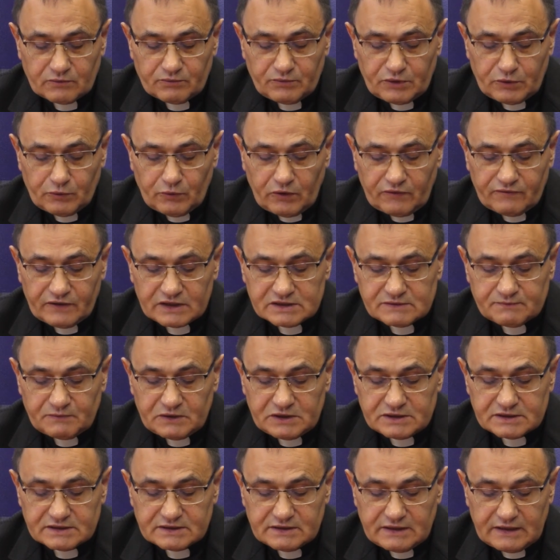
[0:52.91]
Miłować
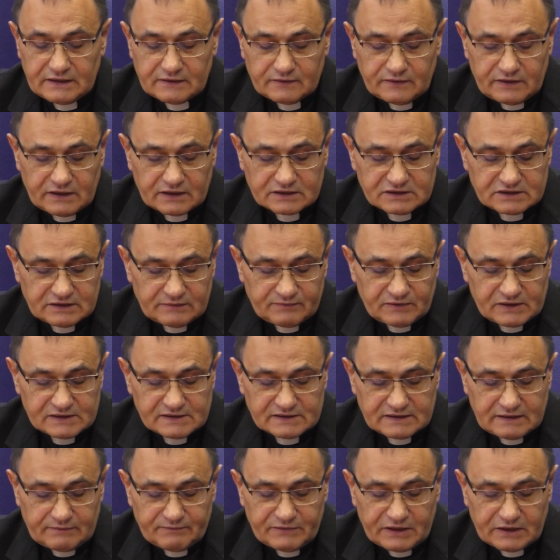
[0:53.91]
bliźniego jak siebie
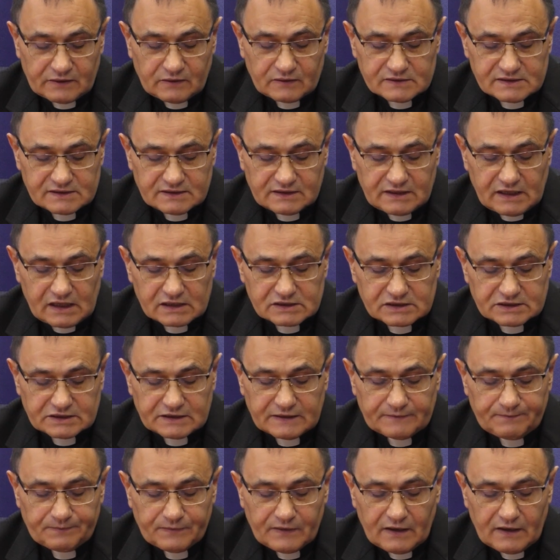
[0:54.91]
samego znaczy